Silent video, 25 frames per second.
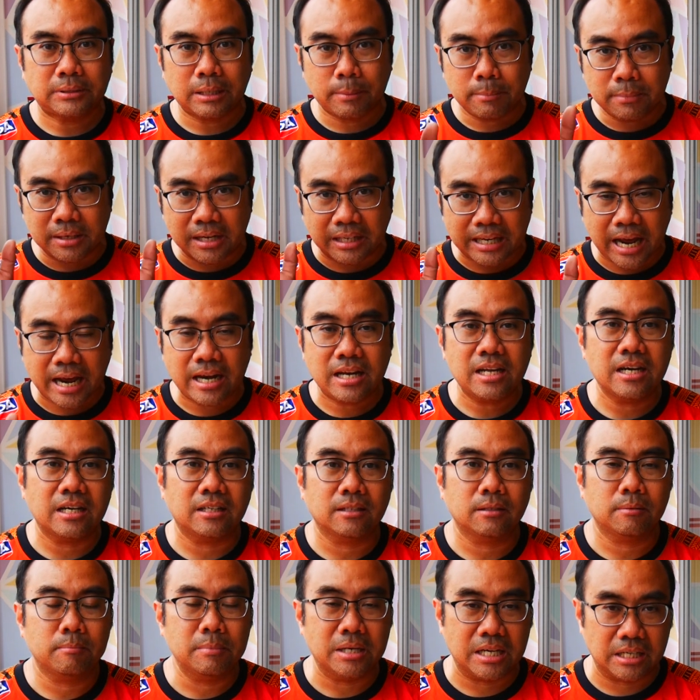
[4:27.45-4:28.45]
เสมอได้หหนึ่ง
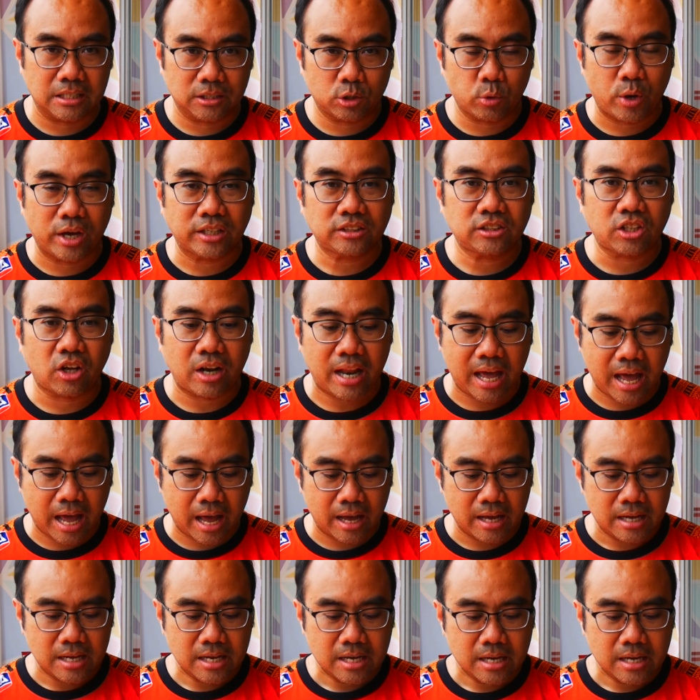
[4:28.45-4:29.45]
มื่นยูเอสดอลลาร์